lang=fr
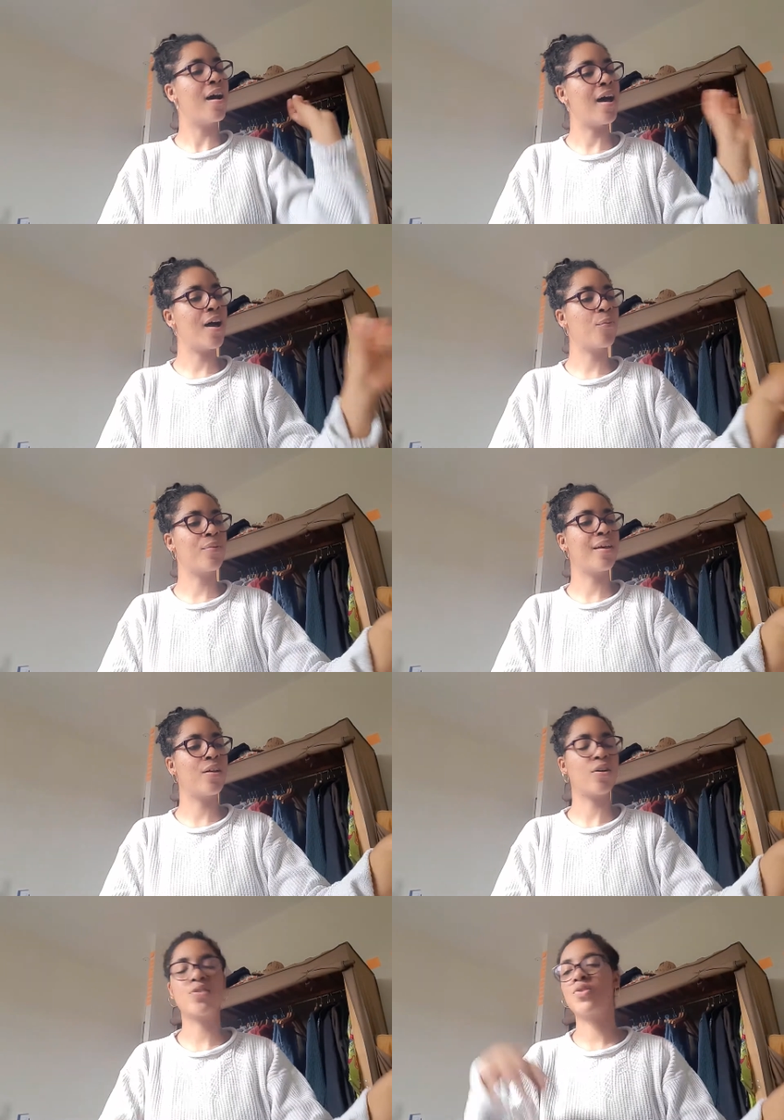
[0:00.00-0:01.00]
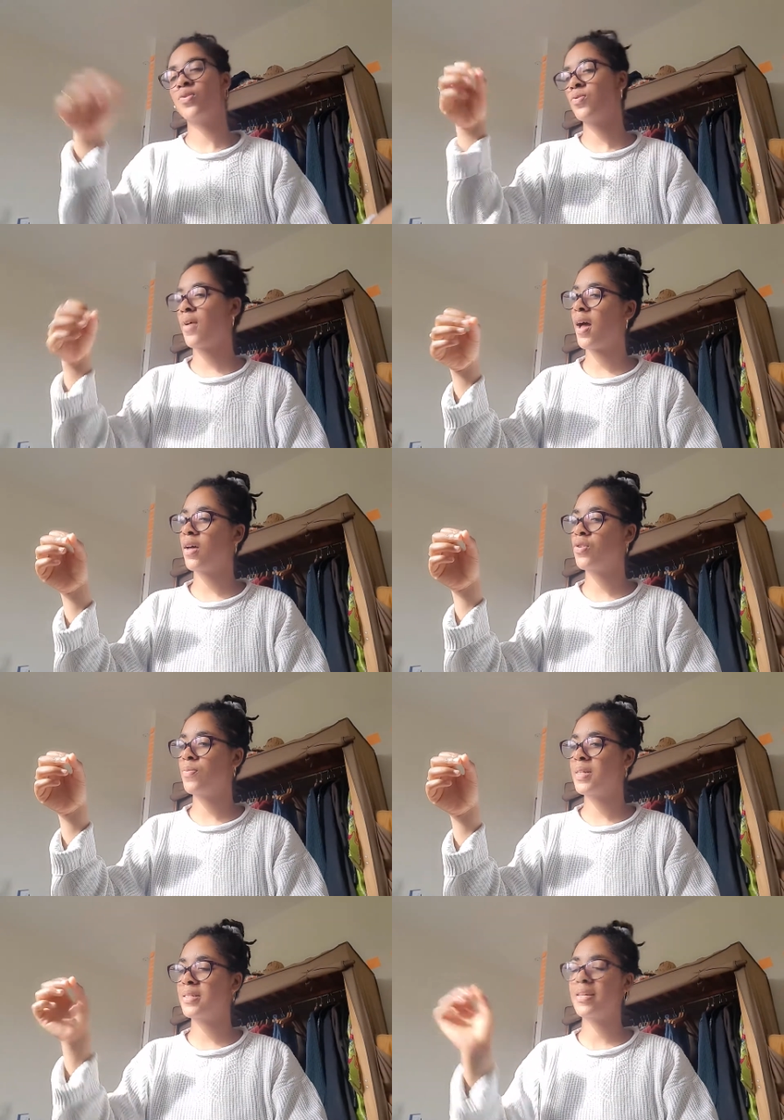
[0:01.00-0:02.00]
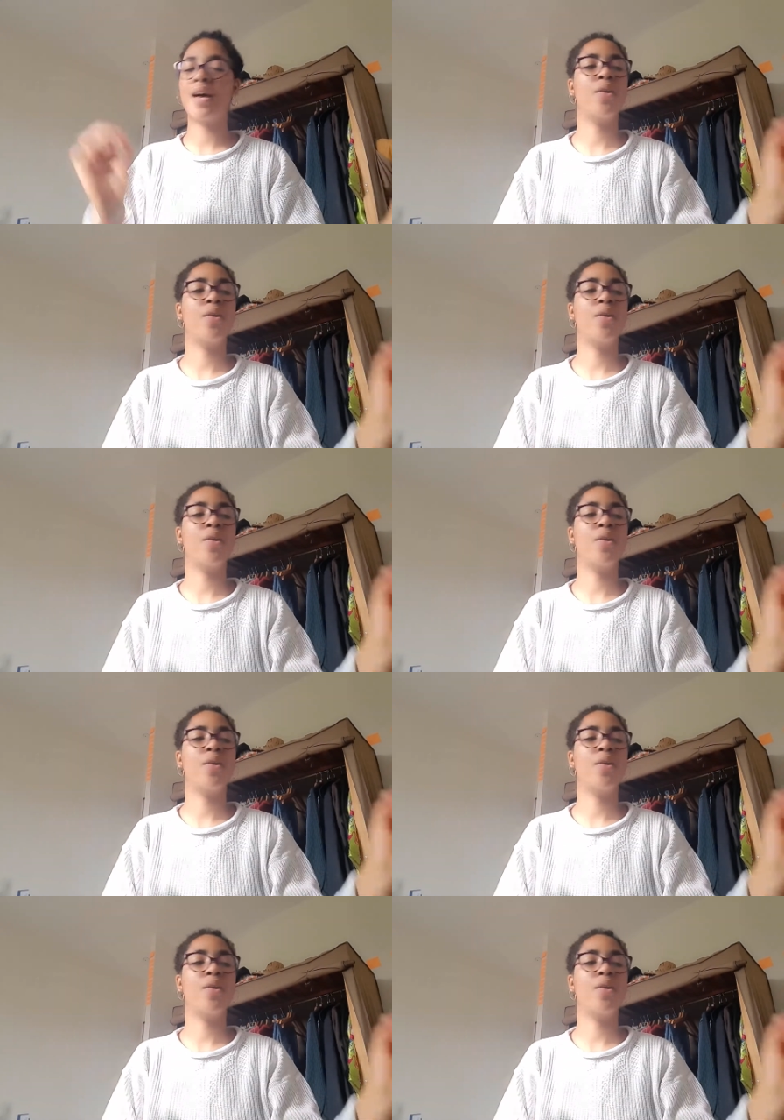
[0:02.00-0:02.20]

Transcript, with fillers: Ah oui, alors ce soir, je mets ça.